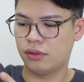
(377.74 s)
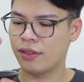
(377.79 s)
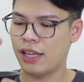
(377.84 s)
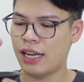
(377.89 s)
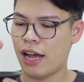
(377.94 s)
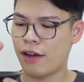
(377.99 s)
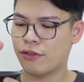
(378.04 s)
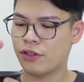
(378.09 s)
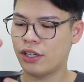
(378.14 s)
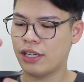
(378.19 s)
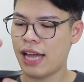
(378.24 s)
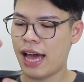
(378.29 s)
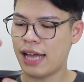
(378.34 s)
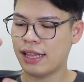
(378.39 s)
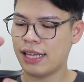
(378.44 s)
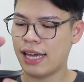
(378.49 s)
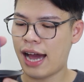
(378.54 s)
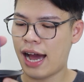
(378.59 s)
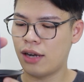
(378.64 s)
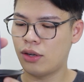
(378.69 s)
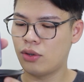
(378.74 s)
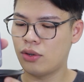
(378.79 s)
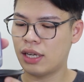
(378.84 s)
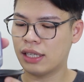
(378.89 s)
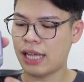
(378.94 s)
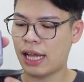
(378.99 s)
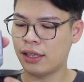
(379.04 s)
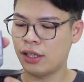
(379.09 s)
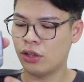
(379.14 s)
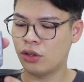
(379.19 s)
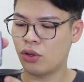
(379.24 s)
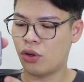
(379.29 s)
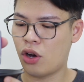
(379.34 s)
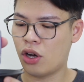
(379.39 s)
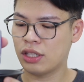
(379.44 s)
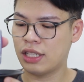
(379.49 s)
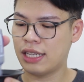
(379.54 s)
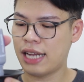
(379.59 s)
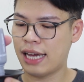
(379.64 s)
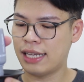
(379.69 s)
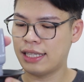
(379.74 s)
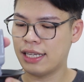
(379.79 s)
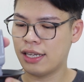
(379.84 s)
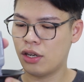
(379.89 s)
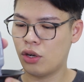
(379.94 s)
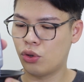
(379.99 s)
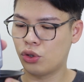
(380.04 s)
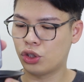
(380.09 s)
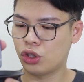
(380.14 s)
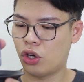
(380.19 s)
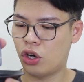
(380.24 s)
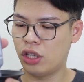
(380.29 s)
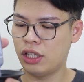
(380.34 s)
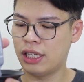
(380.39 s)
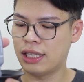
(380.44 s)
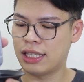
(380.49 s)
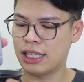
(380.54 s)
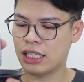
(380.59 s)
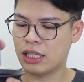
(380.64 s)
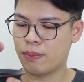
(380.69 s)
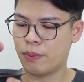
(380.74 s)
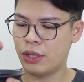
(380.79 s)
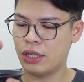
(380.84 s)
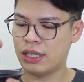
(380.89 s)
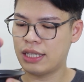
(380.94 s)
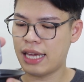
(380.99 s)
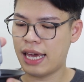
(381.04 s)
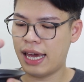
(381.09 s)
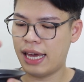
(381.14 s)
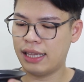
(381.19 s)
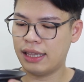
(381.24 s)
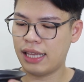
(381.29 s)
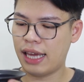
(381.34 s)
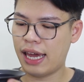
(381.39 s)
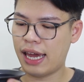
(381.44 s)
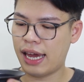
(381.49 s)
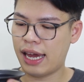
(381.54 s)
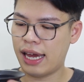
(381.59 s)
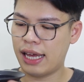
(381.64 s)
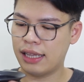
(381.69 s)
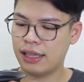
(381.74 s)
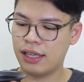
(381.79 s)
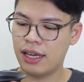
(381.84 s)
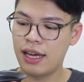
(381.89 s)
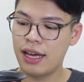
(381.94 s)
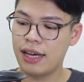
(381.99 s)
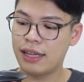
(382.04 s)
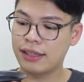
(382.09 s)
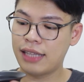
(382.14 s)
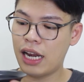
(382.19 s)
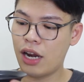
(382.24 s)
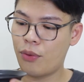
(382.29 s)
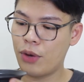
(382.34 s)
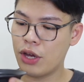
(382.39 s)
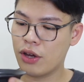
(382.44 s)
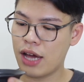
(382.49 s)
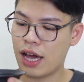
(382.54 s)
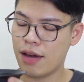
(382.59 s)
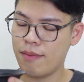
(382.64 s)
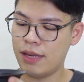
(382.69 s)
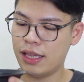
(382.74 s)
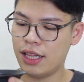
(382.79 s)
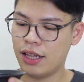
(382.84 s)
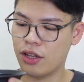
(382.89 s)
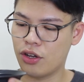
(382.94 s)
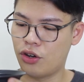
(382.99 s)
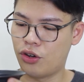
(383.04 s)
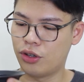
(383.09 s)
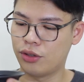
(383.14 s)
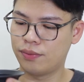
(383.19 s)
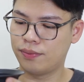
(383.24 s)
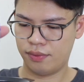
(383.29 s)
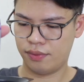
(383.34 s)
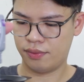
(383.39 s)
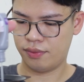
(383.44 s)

Then after that, ihalo lang natin tong oxidizing lotion in 6% and dalawa yung gagamitin ko.